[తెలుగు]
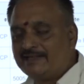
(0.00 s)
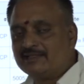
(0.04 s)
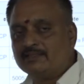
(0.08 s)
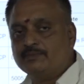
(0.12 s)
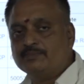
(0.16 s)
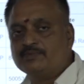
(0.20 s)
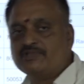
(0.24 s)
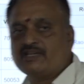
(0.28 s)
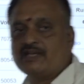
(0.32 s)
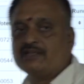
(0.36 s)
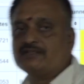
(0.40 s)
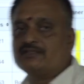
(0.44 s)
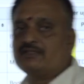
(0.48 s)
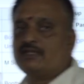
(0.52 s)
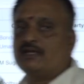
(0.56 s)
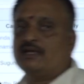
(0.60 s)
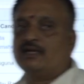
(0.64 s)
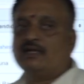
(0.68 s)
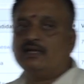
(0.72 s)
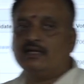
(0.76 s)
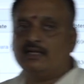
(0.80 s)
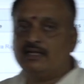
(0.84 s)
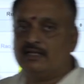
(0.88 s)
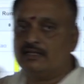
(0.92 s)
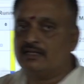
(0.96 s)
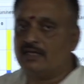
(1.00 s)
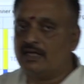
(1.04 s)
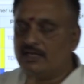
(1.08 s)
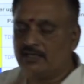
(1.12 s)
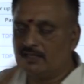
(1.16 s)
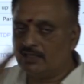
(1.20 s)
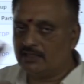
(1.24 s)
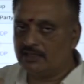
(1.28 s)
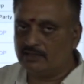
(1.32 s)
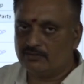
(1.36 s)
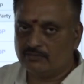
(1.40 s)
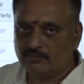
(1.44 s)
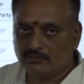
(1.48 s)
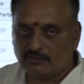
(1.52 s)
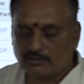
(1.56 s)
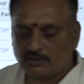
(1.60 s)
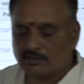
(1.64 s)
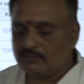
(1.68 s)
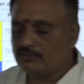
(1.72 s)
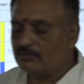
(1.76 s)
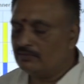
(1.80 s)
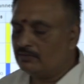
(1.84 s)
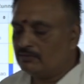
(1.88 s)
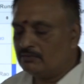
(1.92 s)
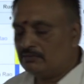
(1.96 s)
యాక్సెప్ట్ చేస్తారా లేదా అనేది
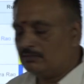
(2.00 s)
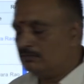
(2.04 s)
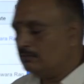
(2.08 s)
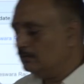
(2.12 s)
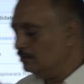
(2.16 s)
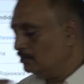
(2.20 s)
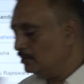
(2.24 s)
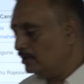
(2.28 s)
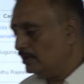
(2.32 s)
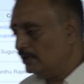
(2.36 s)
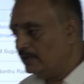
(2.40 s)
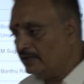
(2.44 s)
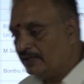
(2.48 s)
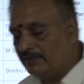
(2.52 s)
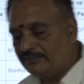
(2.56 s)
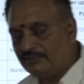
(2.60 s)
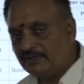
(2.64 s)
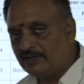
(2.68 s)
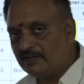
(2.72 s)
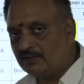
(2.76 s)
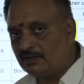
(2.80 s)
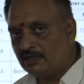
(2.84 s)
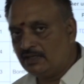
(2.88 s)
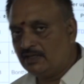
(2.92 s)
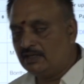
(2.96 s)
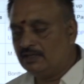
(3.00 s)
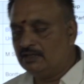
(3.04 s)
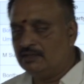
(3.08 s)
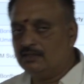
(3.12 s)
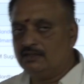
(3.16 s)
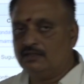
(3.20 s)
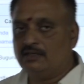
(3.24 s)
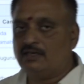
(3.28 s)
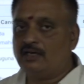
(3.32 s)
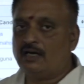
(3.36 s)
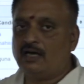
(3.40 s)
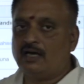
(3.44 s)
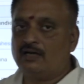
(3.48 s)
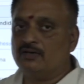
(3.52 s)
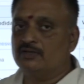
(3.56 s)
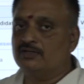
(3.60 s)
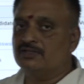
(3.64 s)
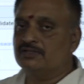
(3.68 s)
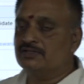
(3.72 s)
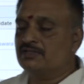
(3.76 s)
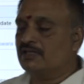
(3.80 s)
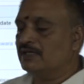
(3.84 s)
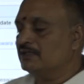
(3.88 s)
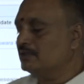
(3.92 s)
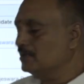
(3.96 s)
ఒక డెఫినెట్గా
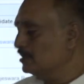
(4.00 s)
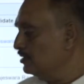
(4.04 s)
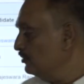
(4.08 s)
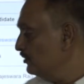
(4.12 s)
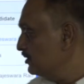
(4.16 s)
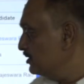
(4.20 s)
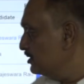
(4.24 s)
ఆలోచించాల్సిన